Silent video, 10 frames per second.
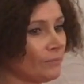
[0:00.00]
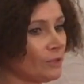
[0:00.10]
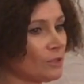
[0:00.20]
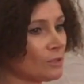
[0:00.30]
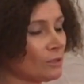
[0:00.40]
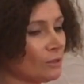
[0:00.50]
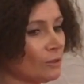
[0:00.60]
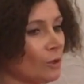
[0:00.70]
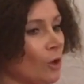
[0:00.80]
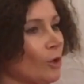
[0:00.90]
jest
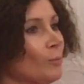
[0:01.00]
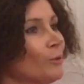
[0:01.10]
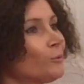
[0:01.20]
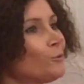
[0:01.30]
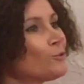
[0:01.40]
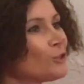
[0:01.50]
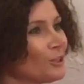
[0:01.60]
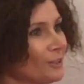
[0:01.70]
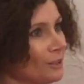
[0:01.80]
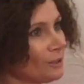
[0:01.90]
chorobą duszy
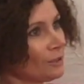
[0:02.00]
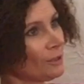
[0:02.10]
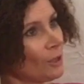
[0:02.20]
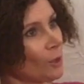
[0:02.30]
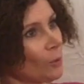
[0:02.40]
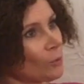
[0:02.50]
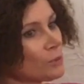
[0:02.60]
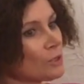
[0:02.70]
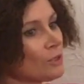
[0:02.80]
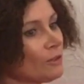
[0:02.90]
i kiedy
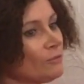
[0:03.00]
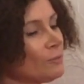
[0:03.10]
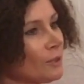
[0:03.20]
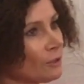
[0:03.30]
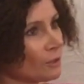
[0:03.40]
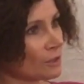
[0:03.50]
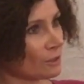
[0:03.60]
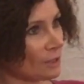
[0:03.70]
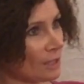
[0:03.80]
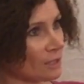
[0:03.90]
uzdrowimy to, co
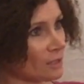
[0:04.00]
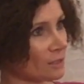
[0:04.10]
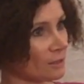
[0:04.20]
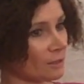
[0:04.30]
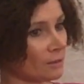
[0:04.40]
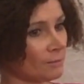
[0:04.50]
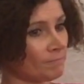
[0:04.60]
nas, e,